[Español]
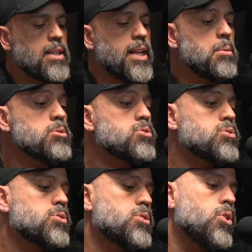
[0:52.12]
tenemos
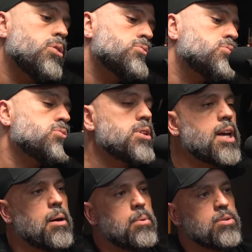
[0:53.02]
dos,
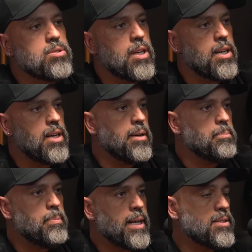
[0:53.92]
digamos, eh, eh,
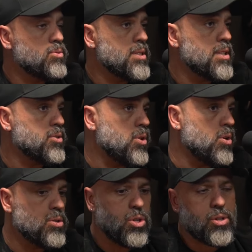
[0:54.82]
empresas. Una es el
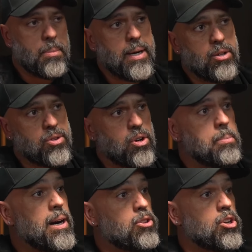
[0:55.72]
Tololoche y otra Melotron.
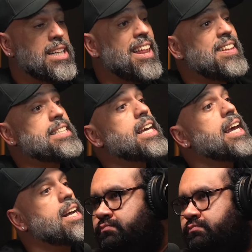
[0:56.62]
Melotron es la
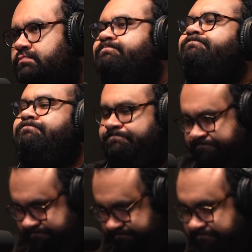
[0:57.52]
disquera
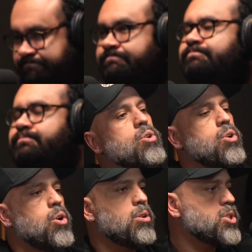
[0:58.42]
de Café Tacuba.
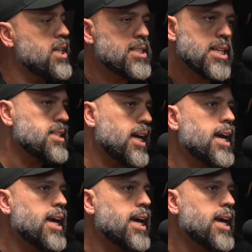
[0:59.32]
Tololoche es quien se